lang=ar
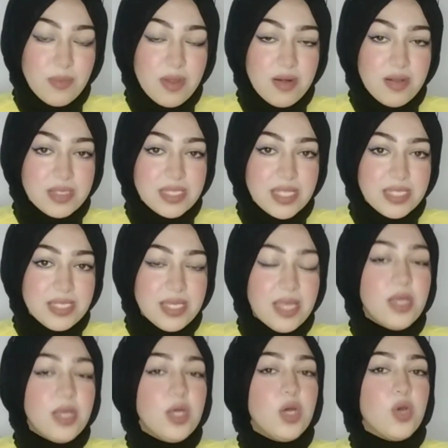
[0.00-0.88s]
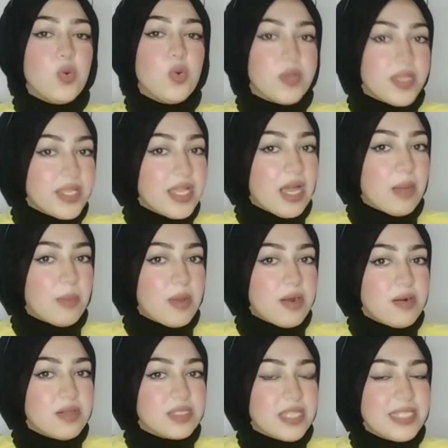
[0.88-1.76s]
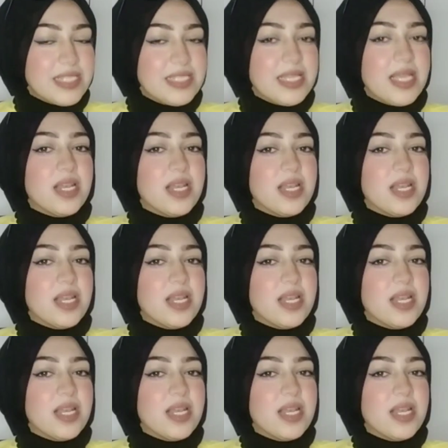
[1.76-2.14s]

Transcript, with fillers: مرة تانية ورجع مرة تانية